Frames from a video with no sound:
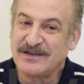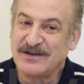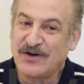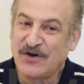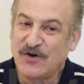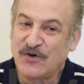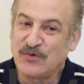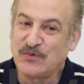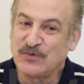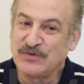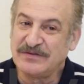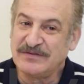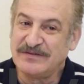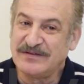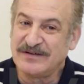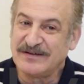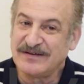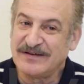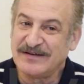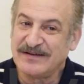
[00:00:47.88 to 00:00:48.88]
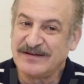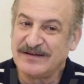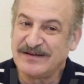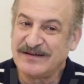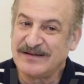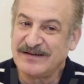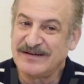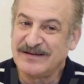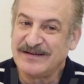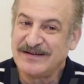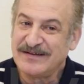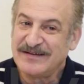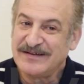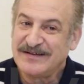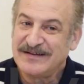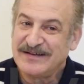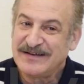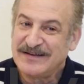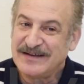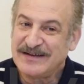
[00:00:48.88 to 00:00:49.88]
عروض آه،
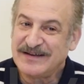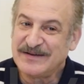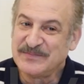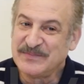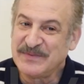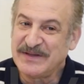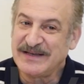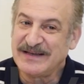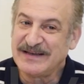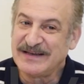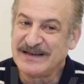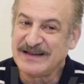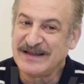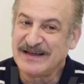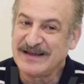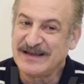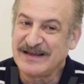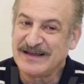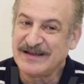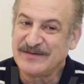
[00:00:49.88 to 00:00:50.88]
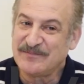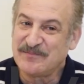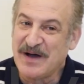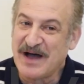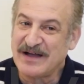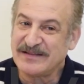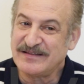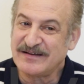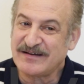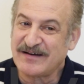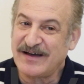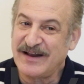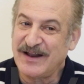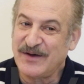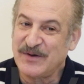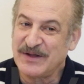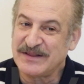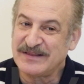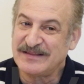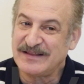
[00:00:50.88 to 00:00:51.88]
من آه، بعض
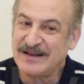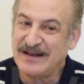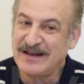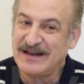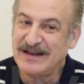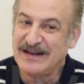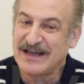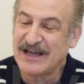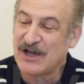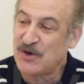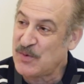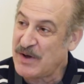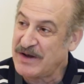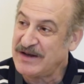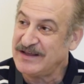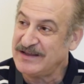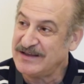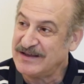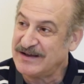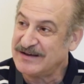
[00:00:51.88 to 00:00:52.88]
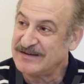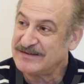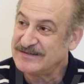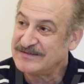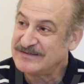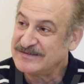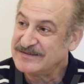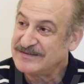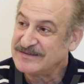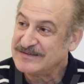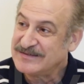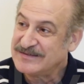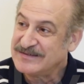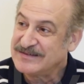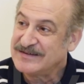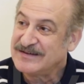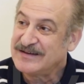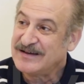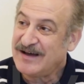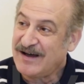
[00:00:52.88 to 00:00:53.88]
القنوات الاخوانيه
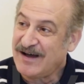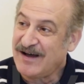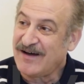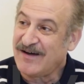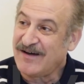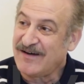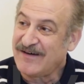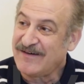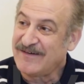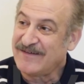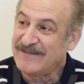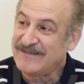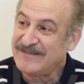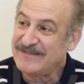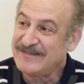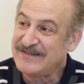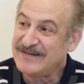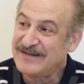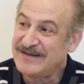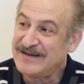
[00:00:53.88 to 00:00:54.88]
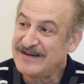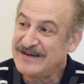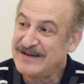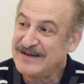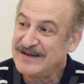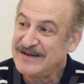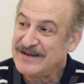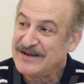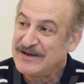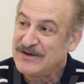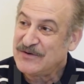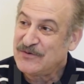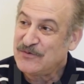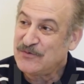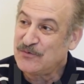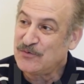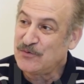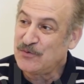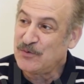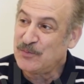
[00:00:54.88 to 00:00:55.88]
اه
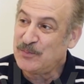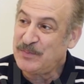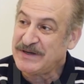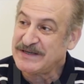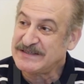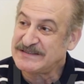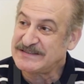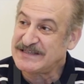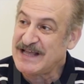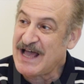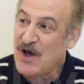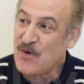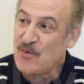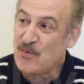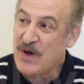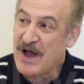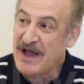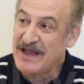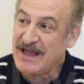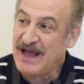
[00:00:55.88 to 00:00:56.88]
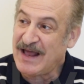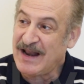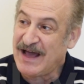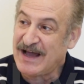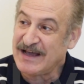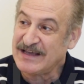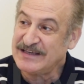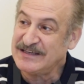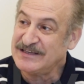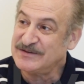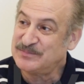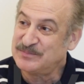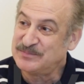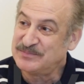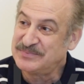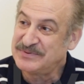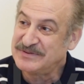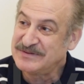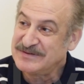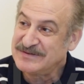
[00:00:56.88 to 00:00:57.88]
وبحسها ووعيها العجيب
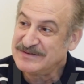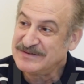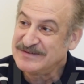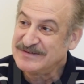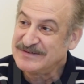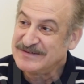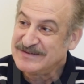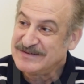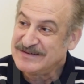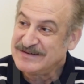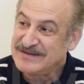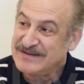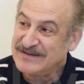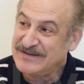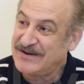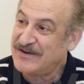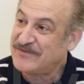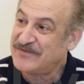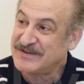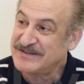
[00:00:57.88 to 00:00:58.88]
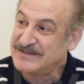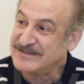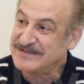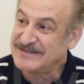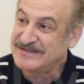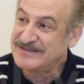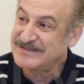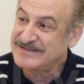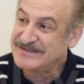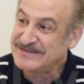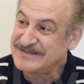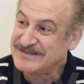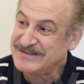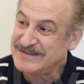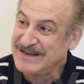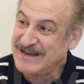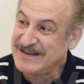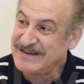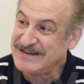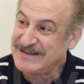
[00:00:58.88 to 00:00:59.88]
رفضت
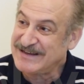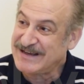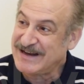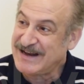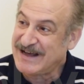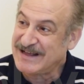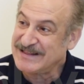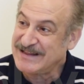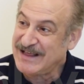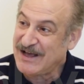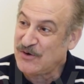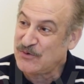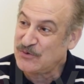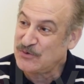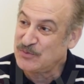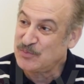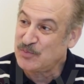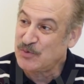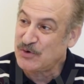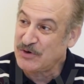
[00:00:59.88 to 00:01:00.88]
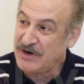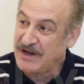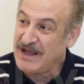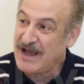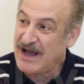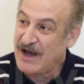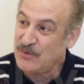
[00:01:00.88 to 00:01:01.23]
يعني كان عندها عروض مغريه